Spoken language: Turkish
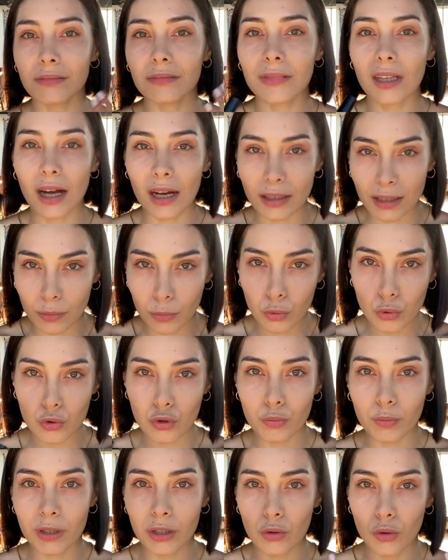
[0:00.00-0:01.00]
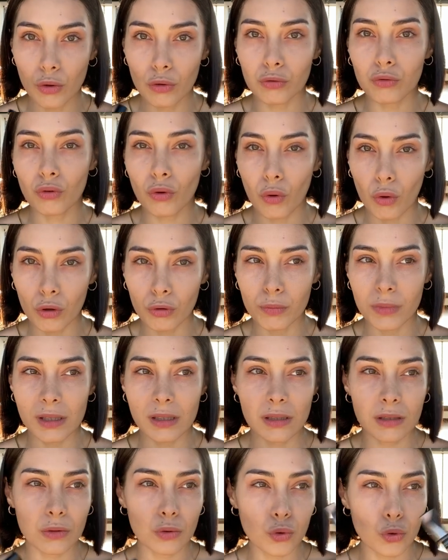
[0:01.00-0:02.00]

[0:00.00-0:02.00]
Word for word: daha da bozuk bir görüntü olmasın.